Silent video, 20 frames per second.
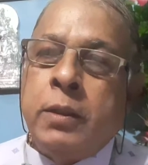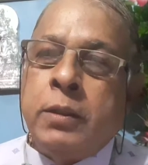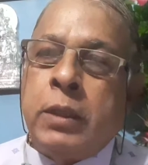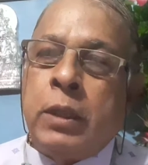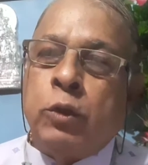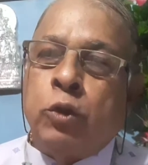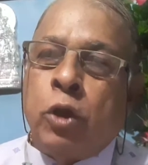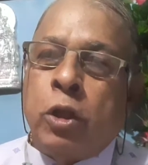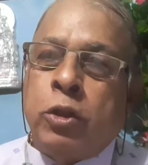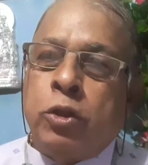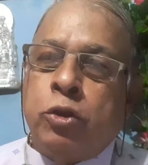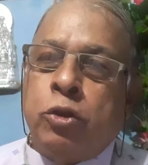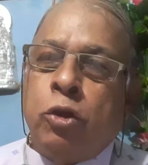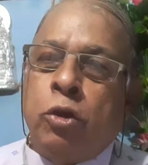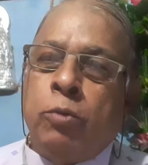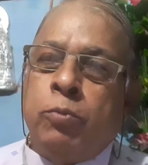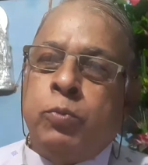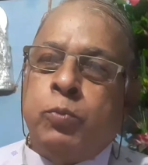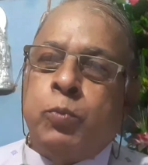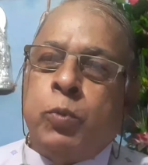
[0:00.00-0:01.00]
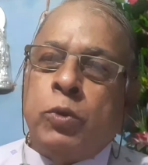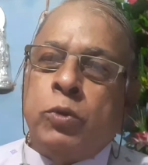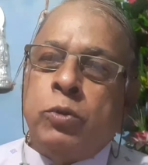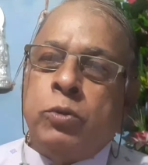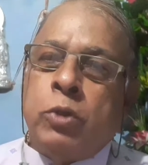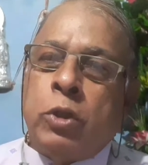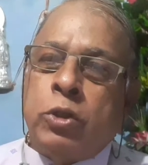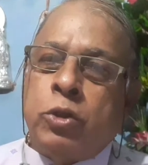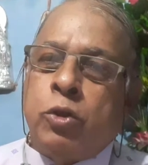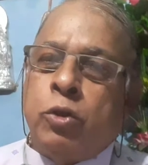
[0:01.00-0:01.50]
যে তত্ত্ব
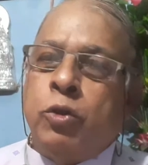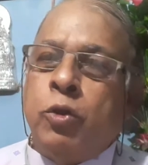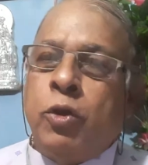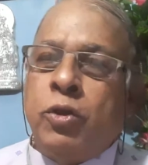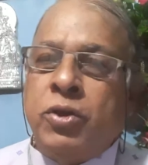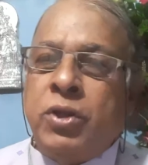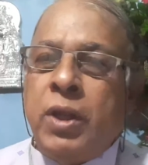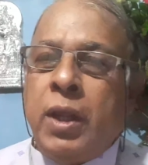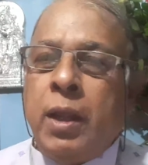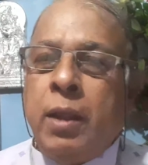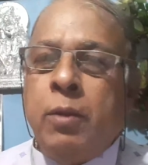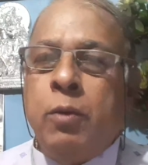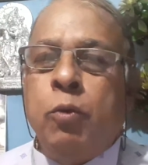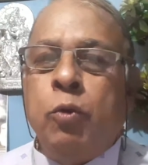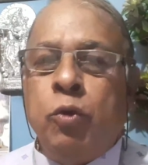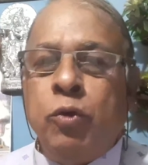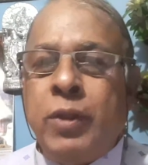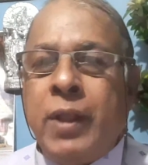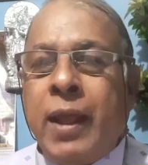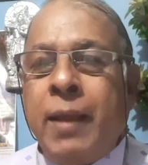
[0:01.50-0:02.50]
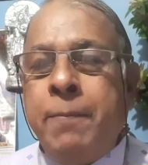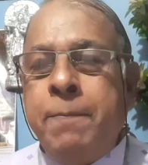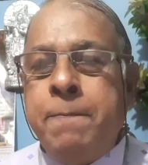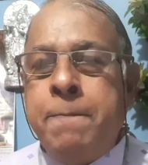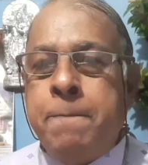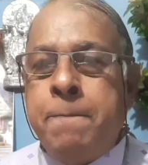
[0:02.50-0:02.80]
তত্ত্বদর্শী গুরুদেব